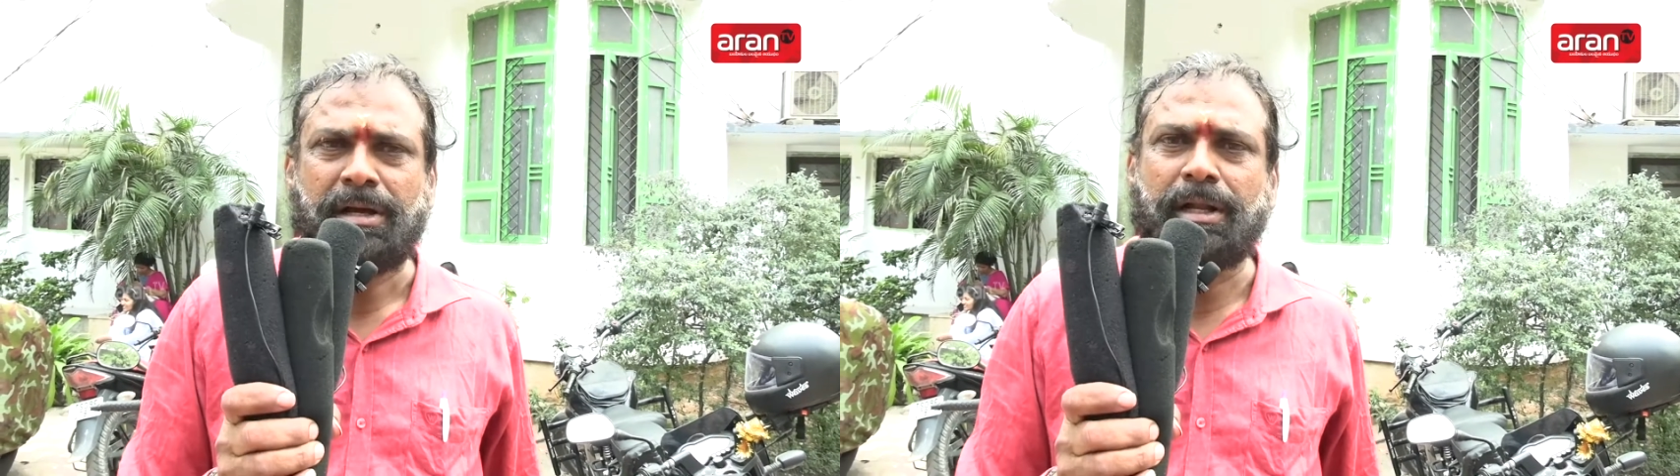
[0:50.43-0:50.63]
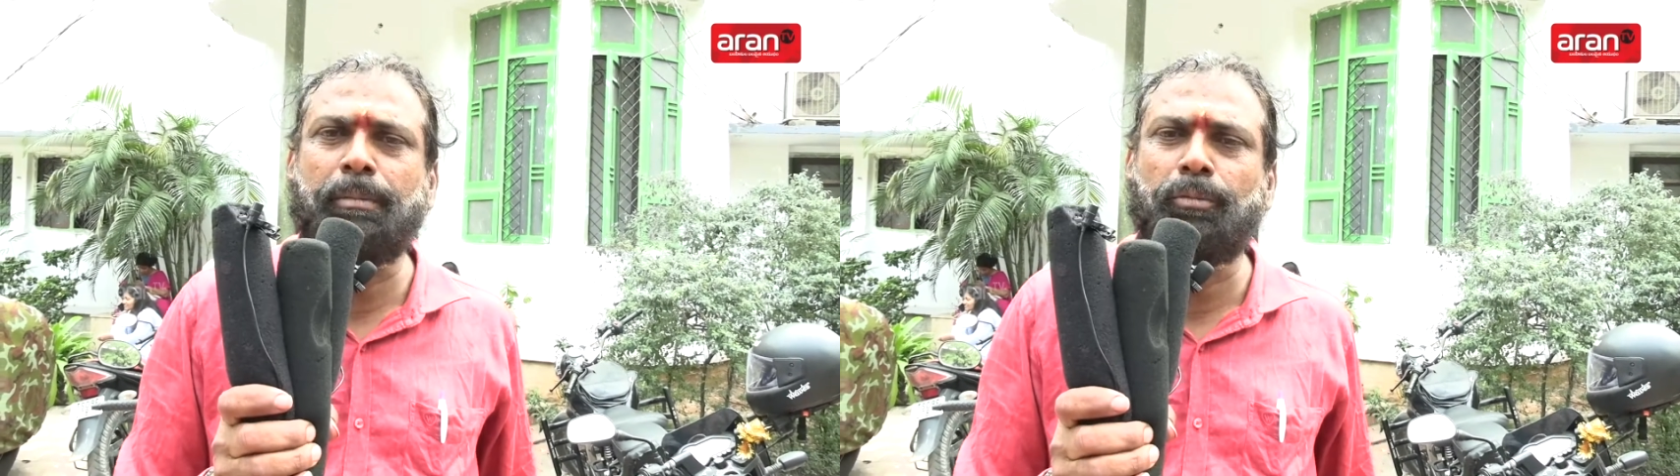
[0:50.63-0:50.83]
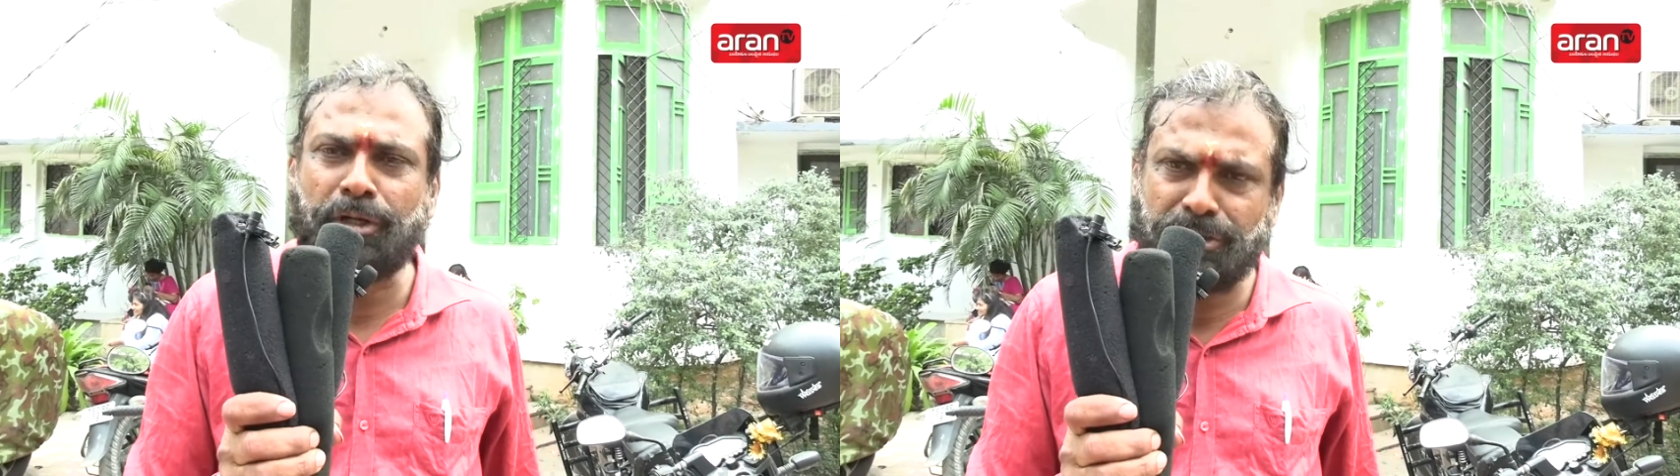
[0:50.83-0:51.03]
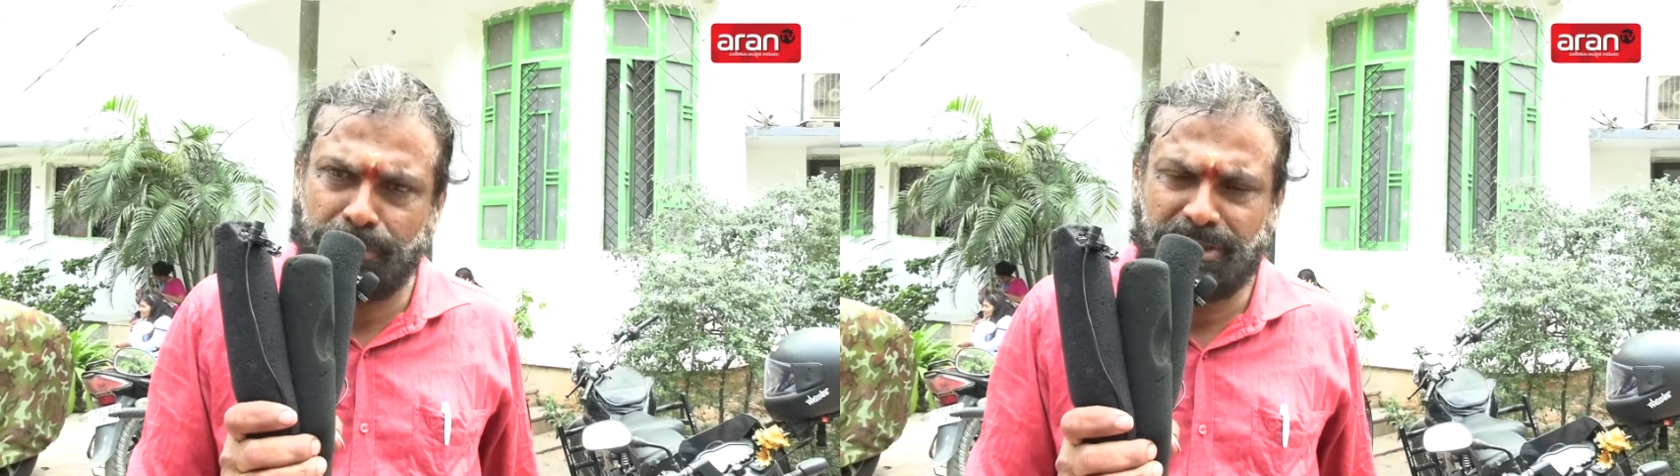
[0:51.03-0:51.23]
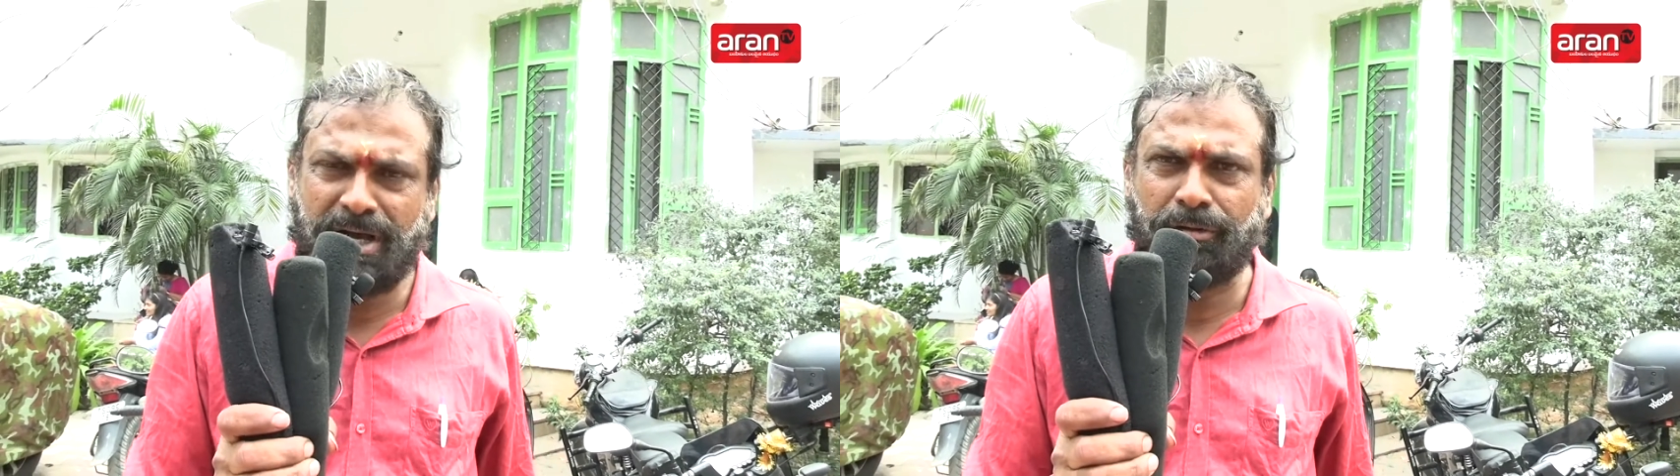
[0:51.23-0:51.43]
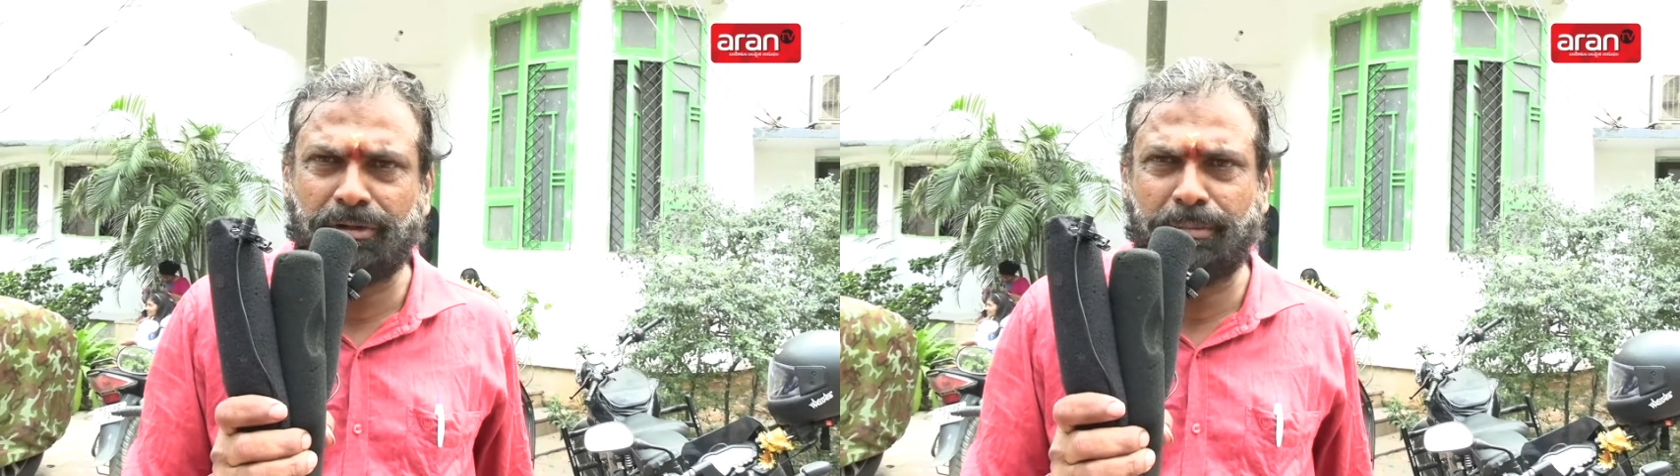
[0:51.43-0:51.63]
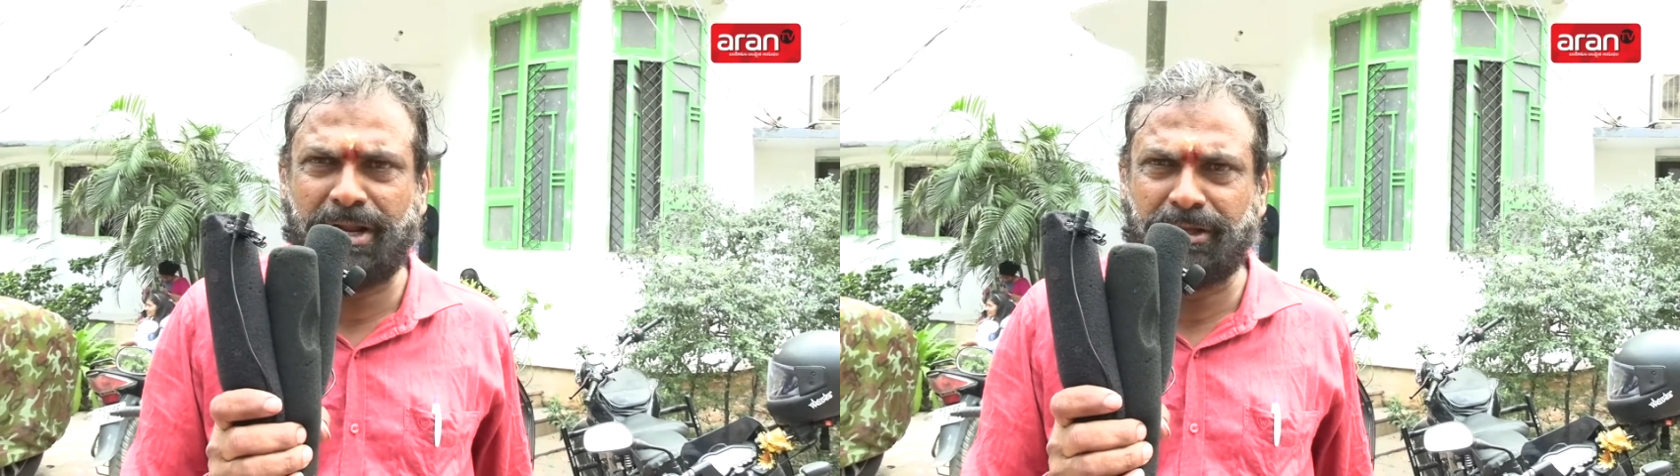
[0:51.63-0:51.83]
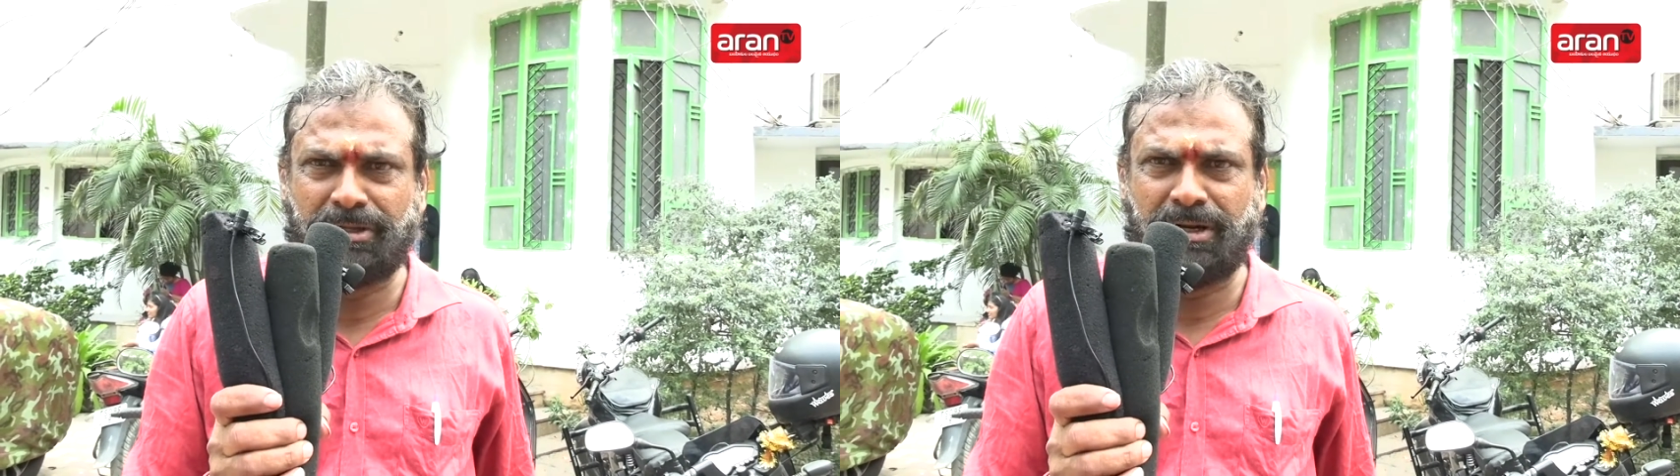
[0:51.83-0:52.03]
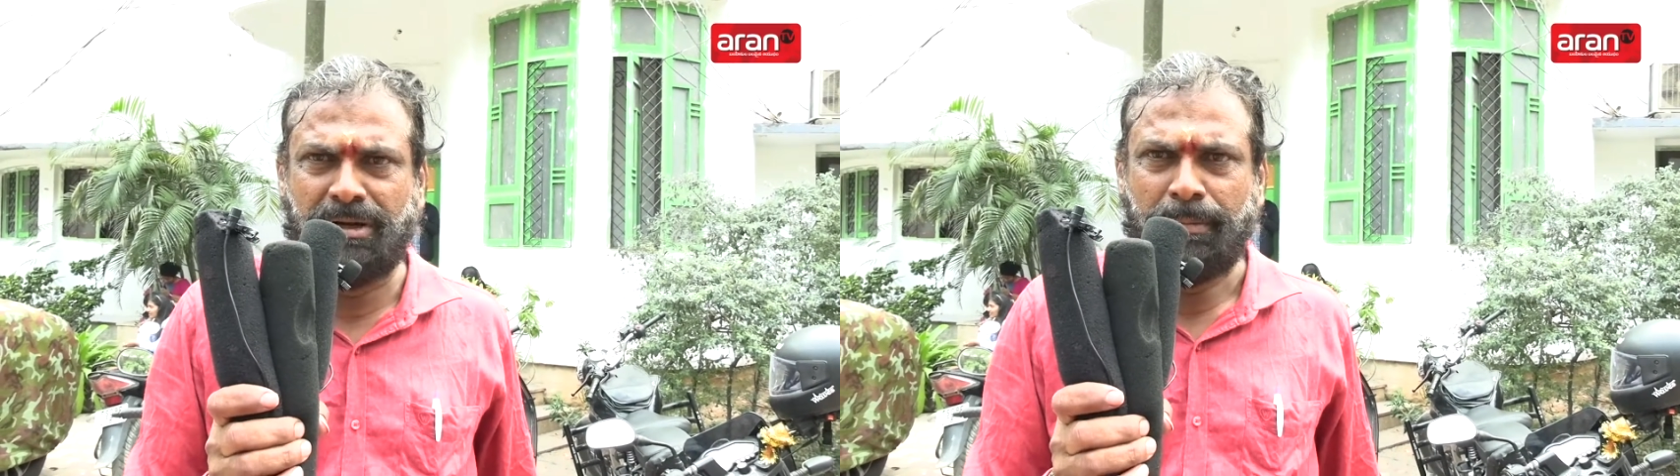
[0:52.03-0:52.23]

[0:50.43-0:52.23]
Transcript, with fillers: రేపు మూడు నుంచి మళ్ళీ సాంగ్ ఉంది భారీ ఎత్తున